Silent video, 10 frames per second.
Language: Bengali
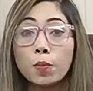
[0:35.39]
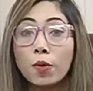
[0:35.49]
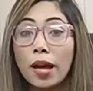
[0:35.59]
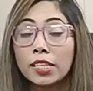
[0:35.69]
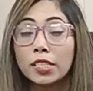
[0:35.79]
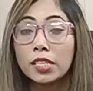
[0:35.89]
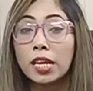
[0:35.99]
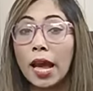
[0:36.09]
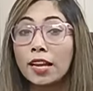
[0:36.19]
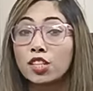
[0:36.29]
ব্রাইটেনিং
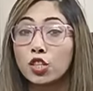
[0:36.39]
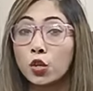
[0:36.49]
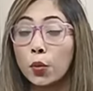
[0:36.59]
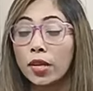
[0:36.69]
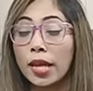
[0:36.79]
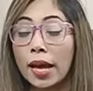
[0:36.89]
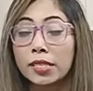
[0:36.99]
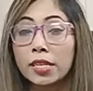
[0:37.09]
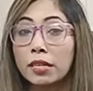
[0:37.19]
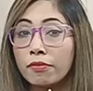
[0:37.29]
অ্যান্ড গ্লোয়িং গ্লোয়িং
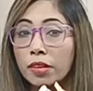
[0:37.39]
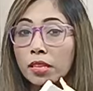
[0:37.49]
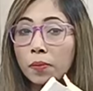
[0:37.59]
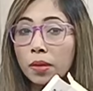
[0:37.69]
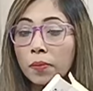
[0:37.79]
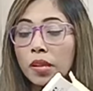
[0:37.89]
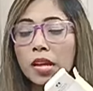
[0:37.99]
একটা ইফেক্ট দিবে